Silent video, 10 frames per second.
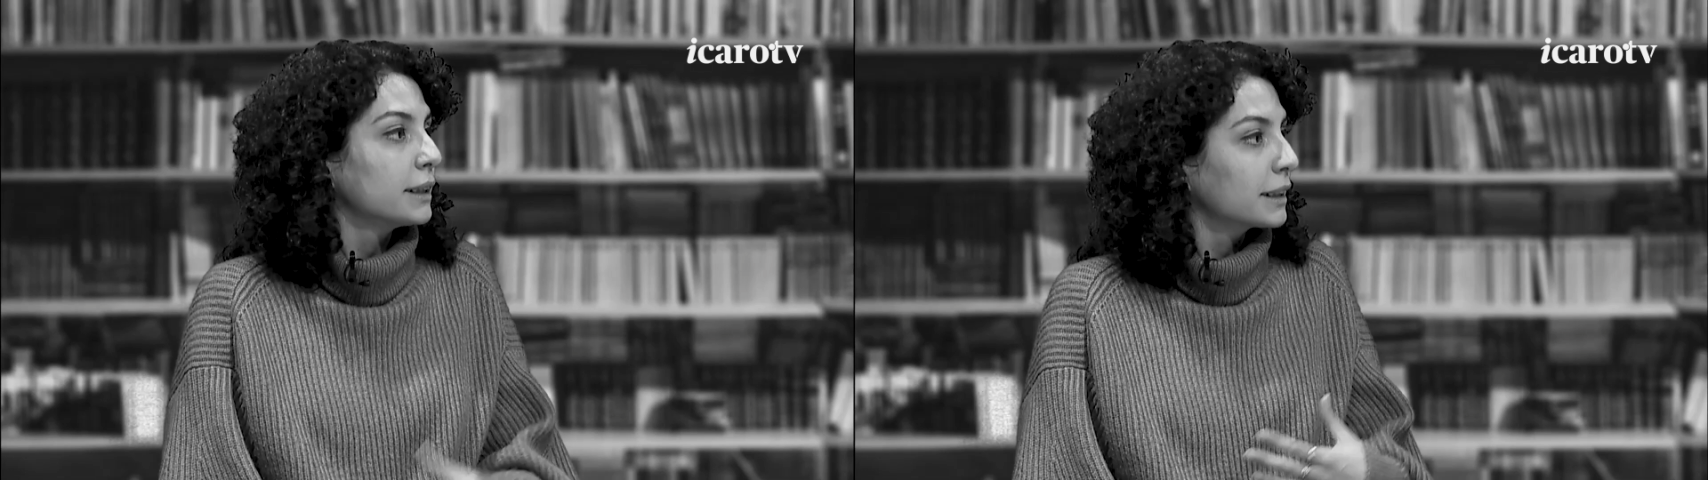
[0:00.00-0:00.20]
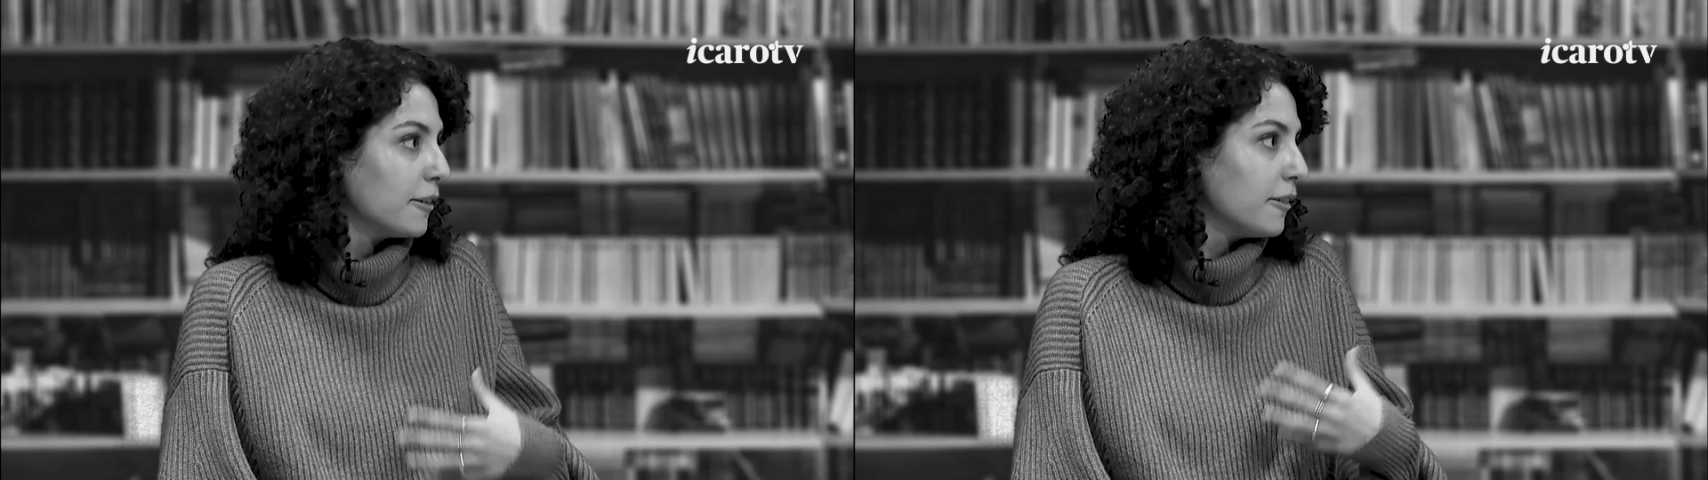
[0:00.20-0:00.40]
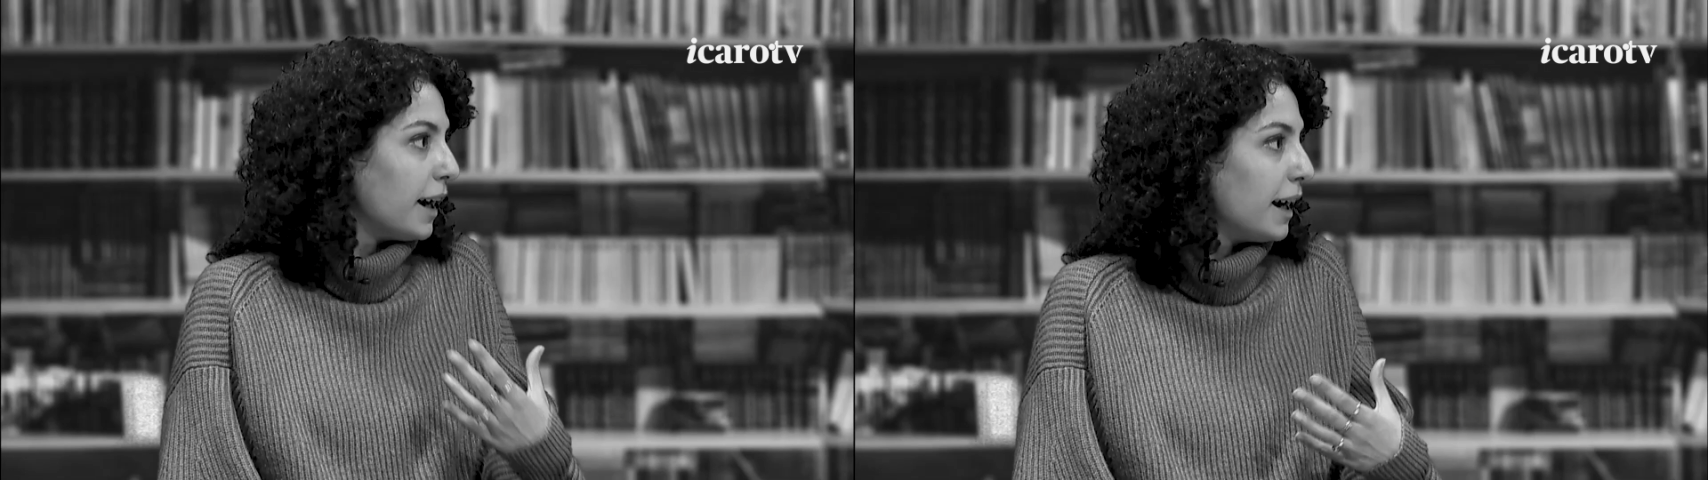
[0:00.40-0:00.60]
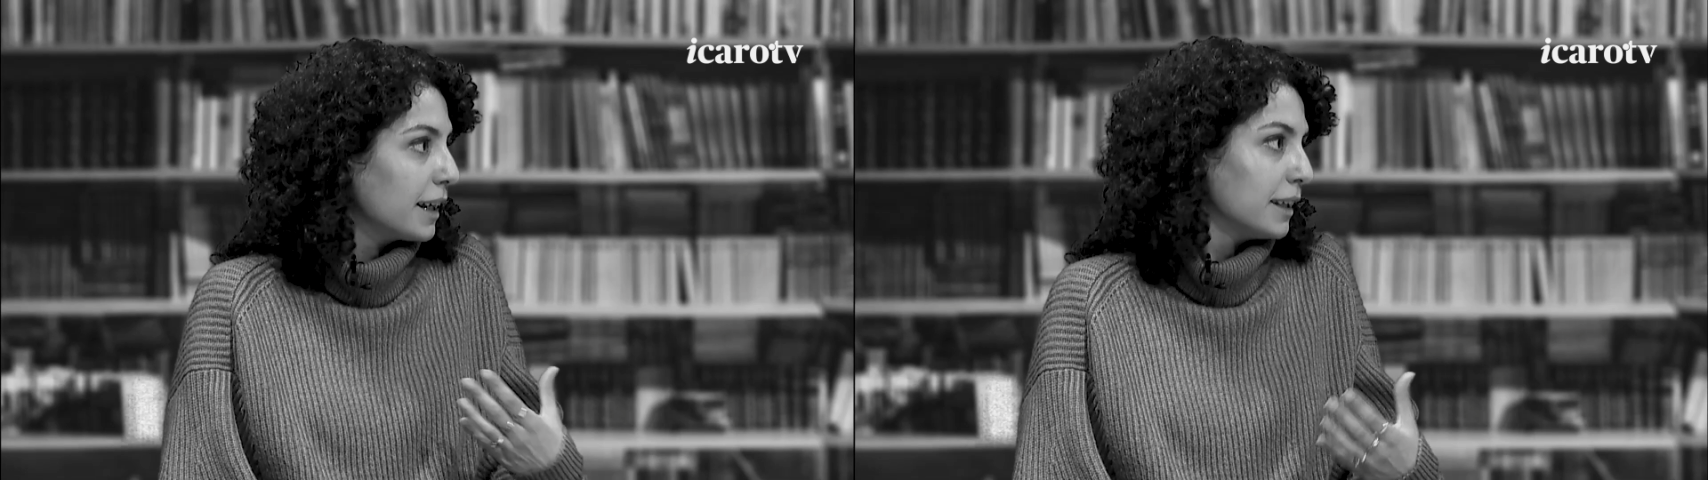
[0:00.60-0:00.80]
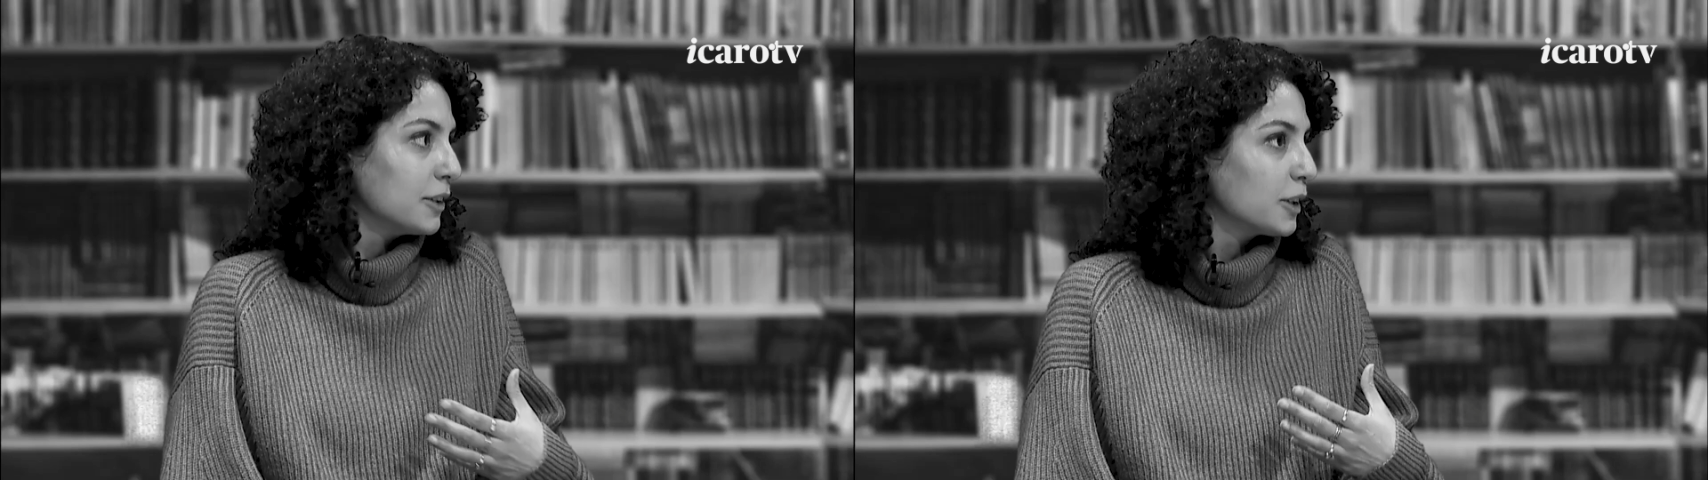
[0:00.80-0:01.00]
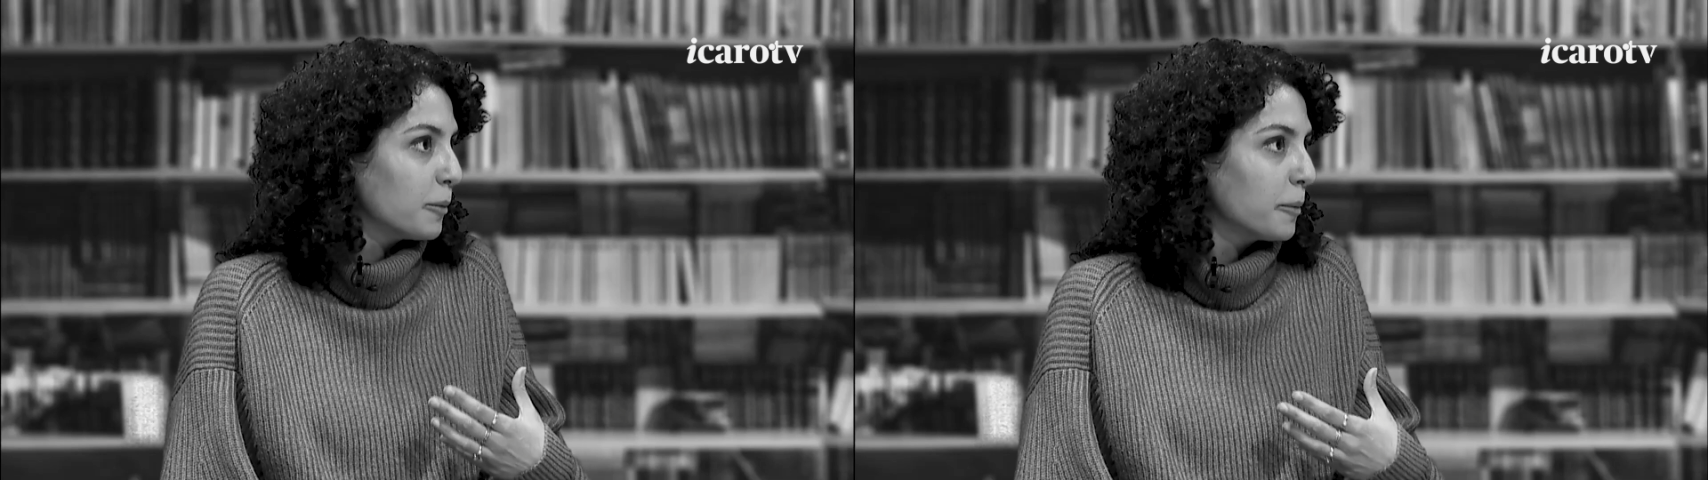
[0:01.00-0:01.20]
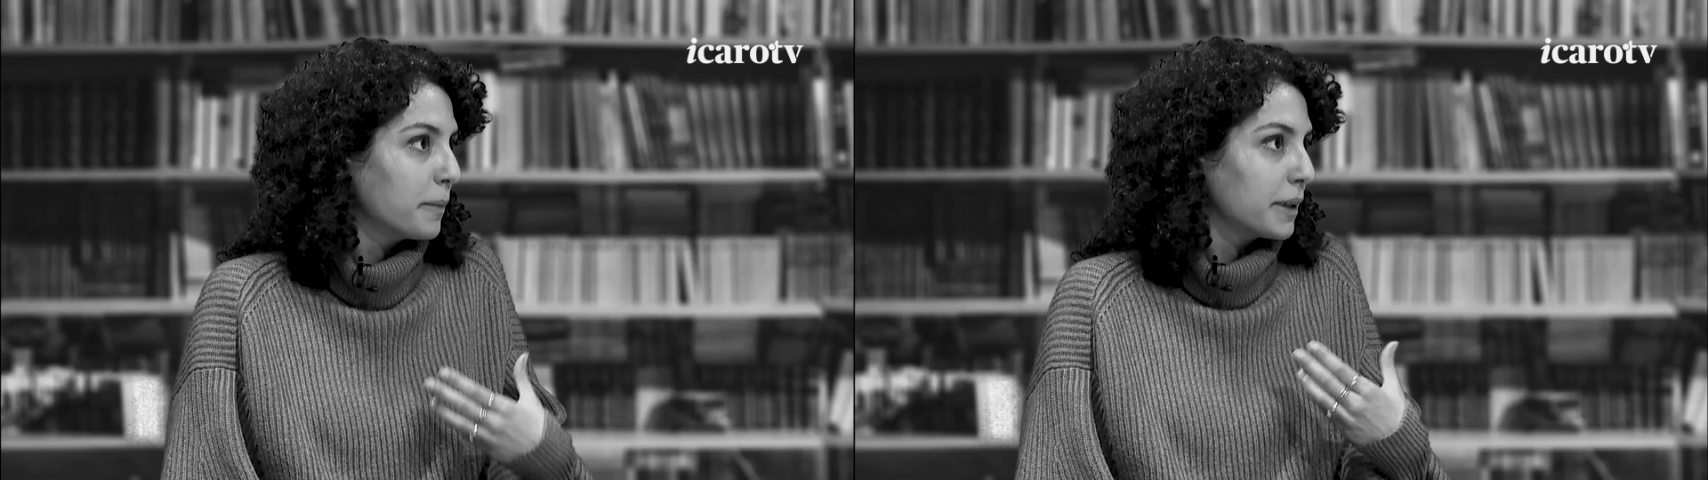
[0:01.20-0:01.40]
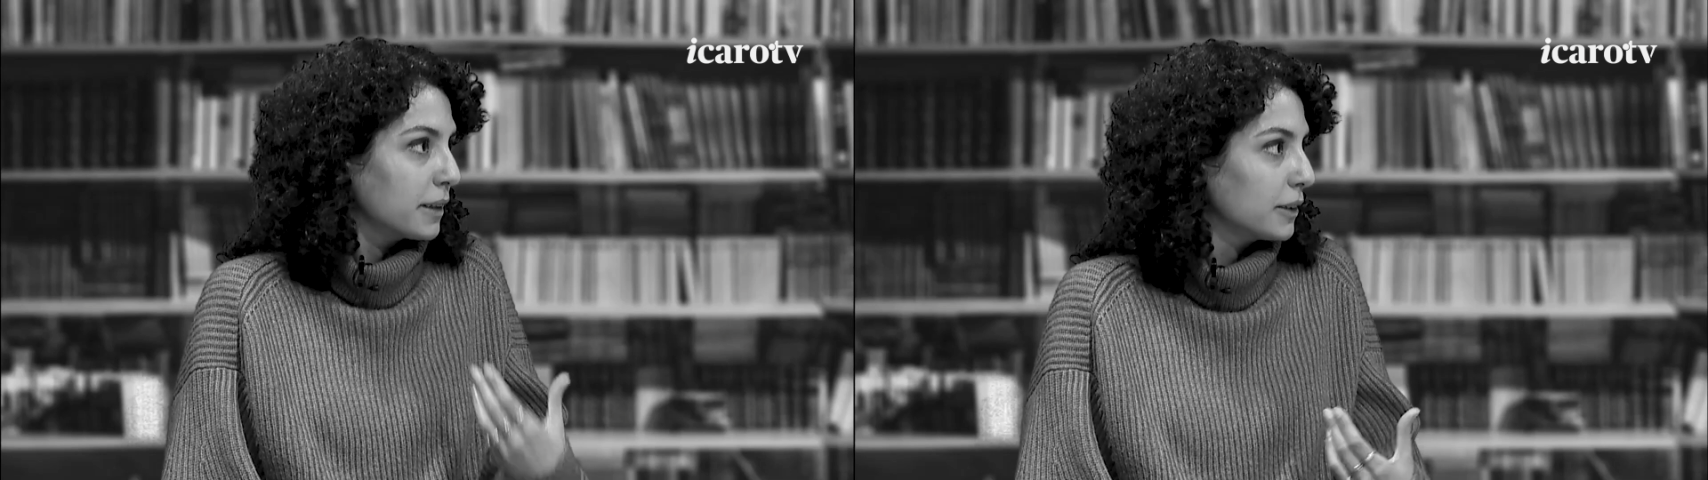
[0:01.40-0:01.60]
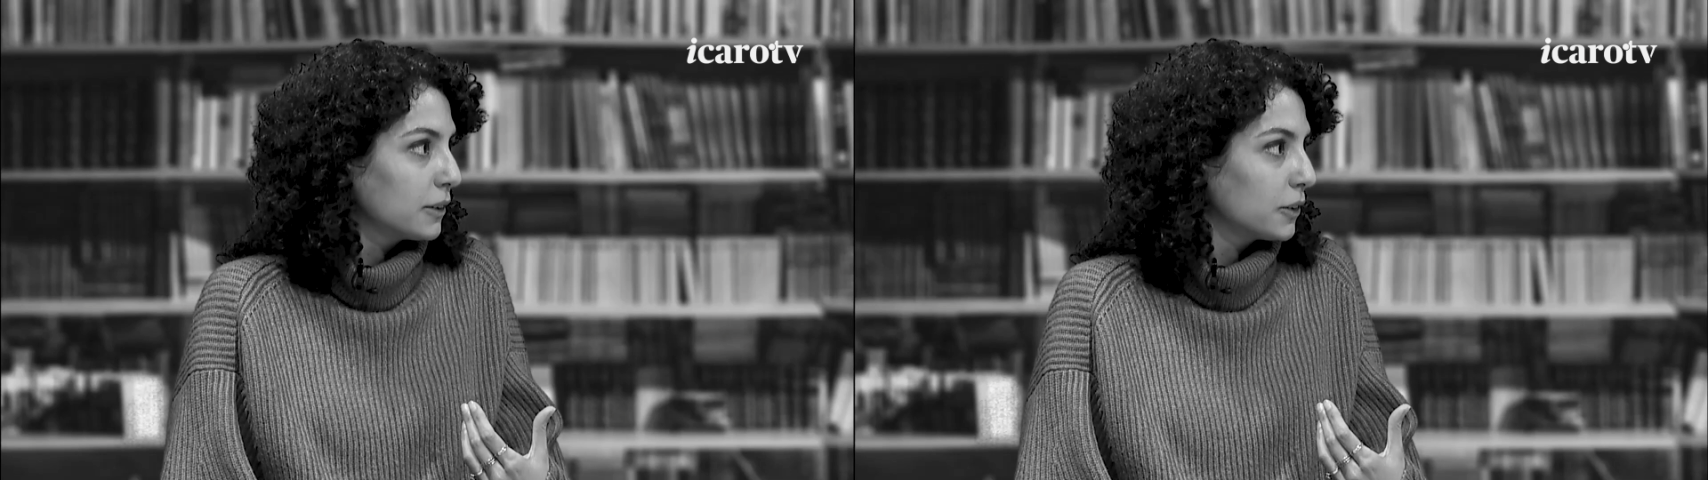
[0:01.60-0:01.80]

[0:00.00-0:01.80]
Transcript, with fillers: scavare diciamo per